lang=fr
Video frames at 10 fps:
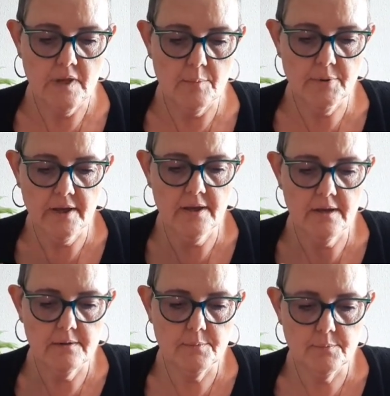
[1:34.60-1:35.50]

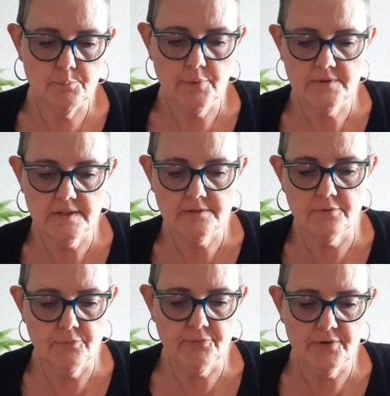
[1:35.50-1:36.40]
Après, peut-être que
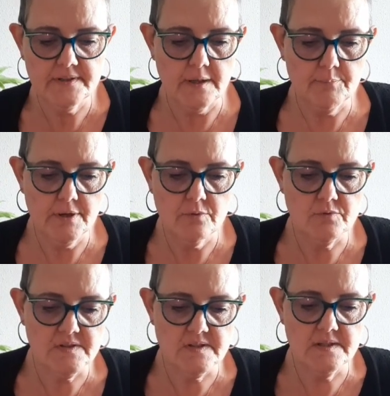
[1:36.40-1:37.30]
vous faites appel
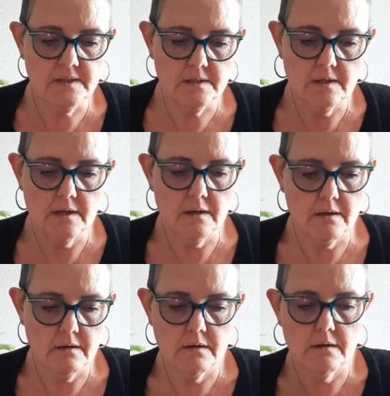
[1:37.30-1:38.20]
aussi
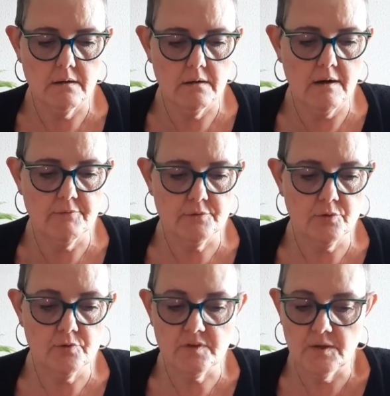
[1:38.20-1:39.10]
euh, à
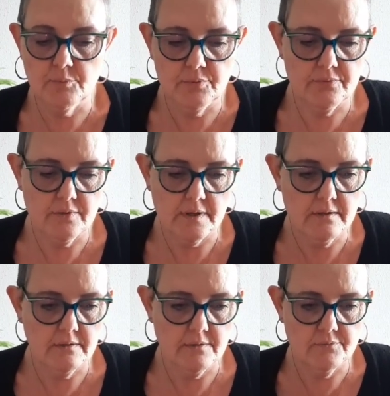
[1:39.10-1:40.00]
votre tribu.
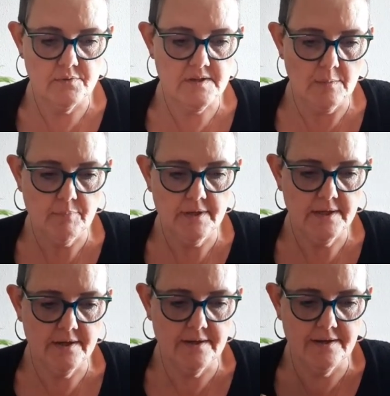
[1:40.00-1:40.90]
Hein. Vous
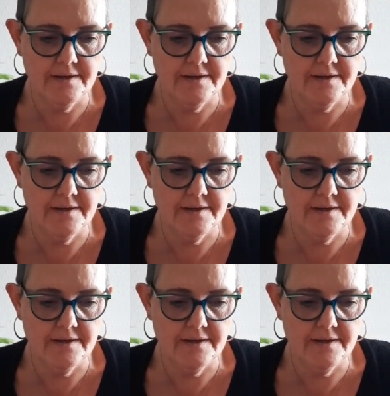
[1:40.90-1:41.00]
appelez